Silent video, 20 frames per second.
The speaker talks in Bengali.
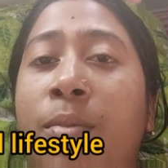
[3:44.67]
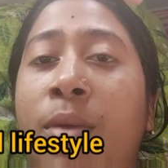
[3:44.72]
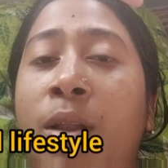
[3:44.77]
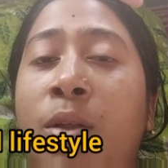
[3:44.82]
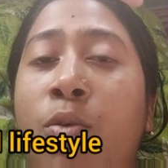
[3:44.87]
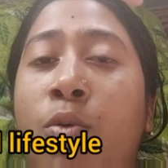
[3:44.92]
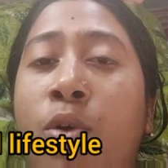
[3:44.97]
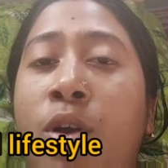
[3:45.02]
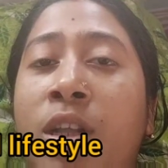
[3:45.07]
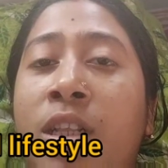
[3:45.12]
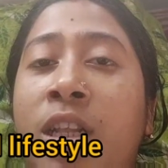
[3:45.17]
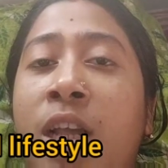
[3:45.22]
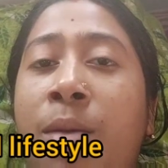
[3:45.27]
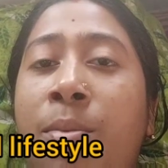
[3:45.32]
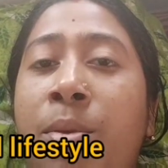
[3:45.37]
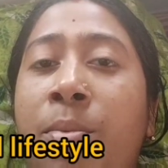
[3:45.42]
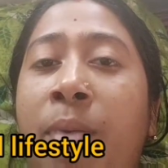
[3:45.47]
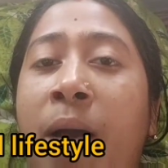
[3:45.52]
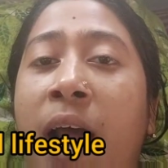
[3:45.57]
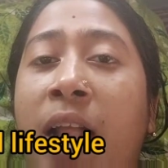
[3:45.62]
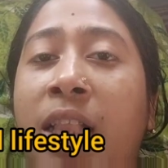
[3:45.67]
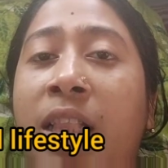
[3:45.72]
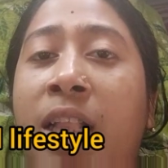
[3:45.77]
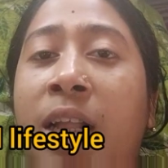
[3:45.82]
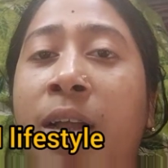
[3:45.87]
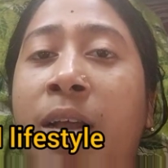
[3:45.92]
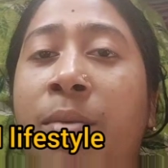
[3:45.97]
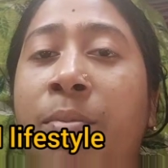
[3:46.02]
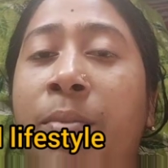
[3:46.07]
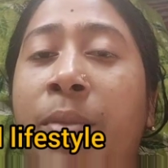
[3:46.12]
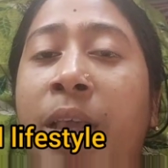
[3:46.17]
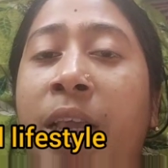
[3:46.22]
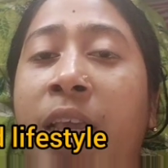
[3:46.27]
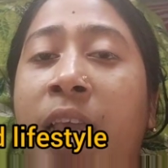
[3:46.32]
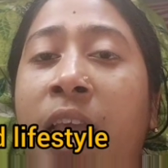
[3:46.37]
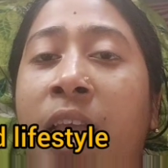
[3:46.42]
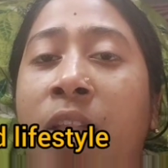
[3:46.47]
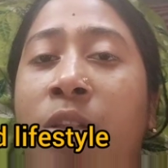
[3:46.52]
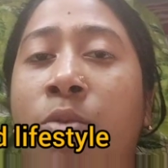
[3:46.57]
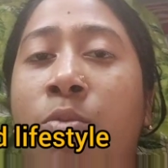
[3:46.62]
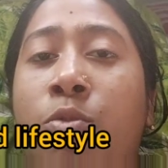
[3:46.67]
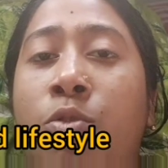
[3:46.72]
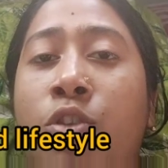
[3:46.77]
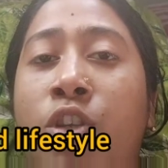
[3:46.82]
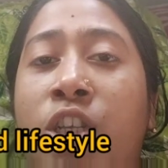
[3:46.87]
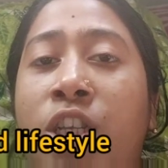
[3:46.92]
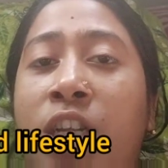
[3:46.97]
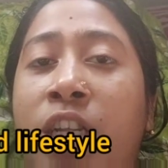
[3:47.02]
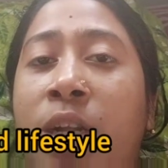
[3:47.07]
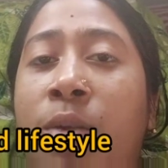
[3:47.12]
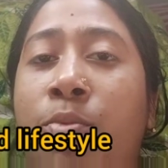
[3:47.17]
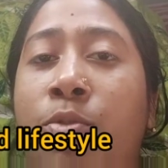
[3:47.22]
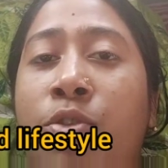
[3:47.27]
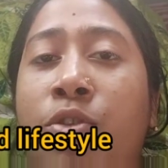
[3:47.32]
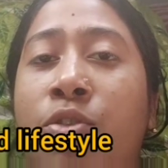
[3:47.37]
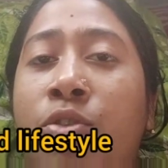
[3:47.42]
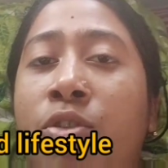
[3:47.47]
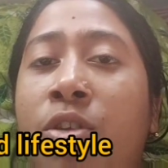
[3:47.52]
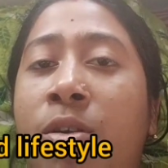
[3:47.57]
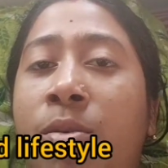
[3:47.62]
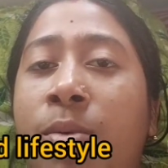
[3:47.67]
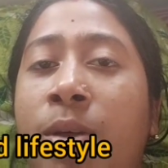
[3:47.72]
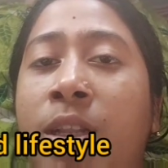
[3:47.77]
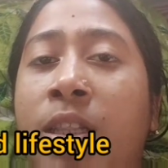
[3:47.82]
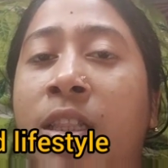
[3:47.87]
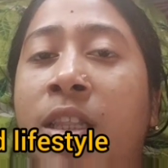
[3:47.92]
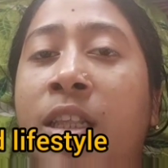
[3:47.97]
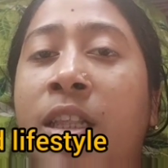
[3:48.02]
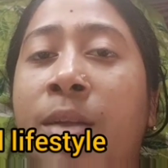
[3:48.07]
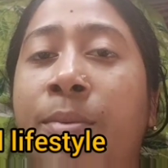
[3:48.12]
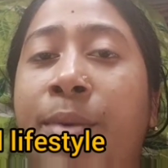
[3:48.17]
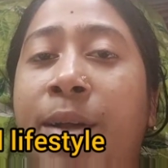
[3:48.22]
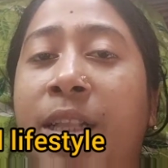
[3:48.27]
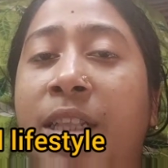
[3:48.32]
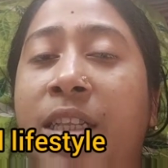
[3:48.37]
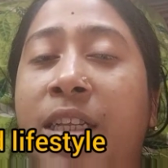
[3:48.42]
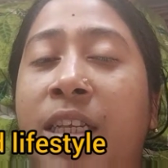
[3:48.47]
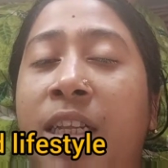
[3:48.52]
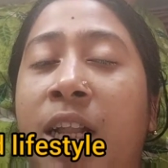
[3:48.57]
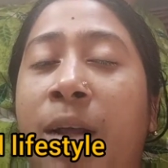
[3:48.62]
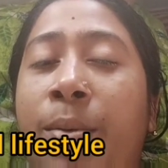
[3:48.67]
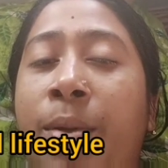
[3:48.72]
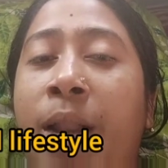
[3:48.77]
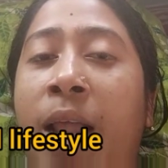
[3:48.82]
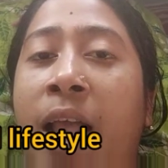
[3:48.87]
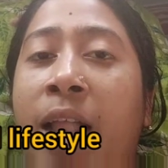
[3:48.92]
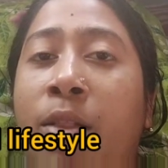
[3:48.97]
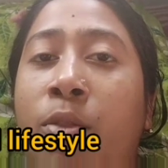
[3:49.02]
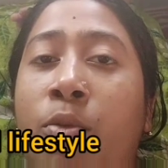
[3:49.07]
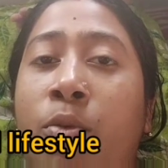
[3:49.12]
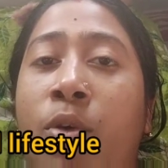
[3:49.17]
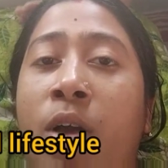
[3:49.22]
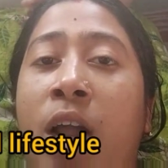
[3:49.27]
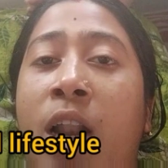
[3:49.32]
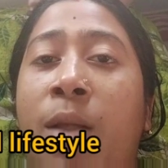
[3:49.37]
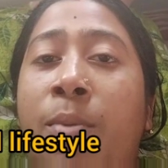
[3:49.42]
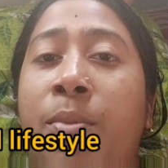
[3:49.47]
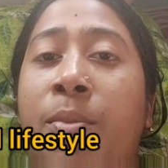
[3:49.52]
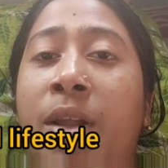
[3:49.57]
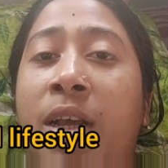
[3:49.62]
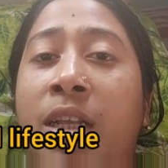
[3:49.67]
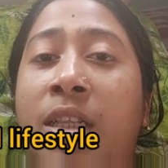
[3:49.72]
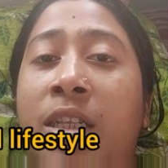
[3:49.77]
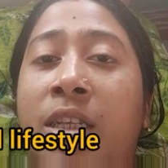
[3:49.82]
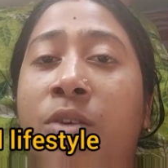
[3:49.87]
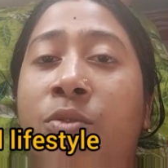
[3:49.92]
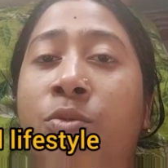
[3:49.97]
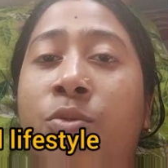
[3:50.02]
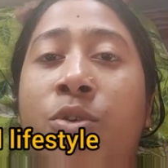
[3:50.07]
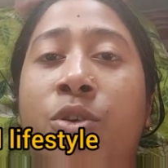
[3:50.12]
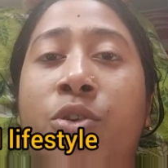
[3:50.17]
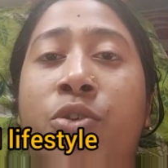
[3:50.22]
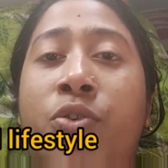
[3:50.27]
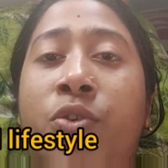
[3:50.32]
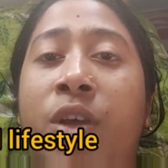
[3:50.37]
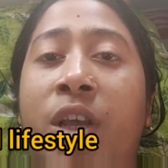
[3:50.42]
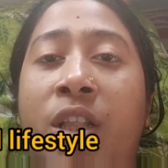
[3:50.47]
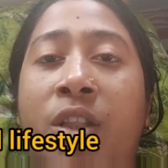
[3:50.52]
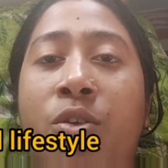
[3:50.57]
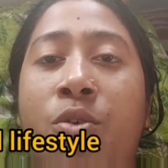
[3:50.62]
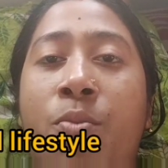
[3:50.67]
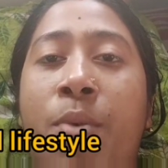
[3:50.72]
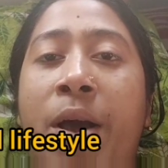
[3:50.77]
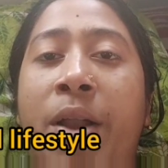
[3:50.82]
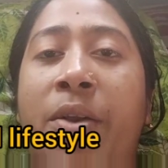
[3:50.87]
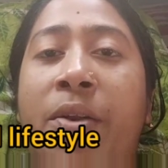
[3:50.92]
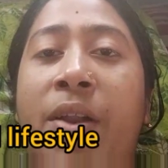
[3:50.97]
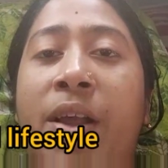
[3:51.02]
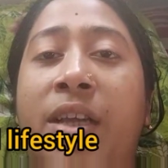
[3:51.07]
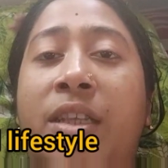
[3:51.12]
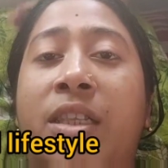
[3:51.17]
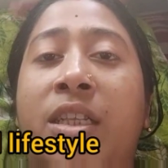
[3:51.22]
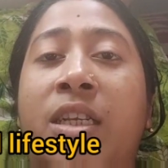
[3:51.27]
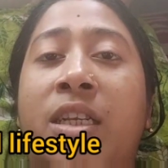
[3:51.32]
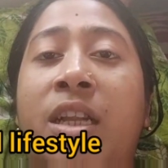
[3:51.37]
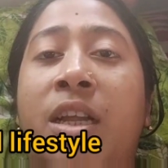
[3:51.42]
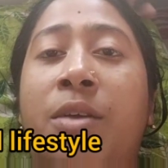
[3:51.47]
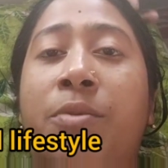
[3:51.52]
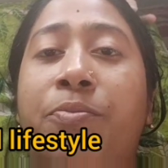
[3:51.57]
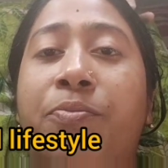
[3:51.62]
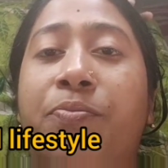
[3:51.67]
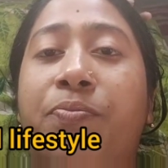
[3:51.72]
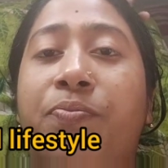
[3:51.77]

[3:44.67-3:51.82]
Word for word: মানে ওকে যে আমি ভাতটা মেখে দেবো সেটা পর্যন্ত আমার দিতে পারছি না আমার এত খারাপ লাগছে কোনো কিছু খেতেও ভালো লাগছে না